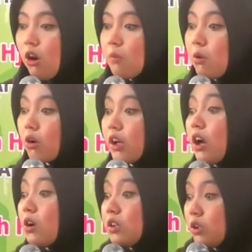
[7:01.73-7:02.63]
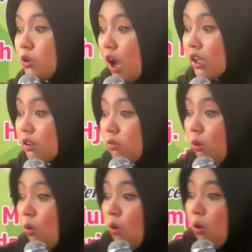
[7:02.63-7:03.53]
dilomboki kalau diuyai
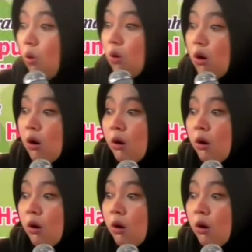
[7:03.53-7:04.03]
wungkul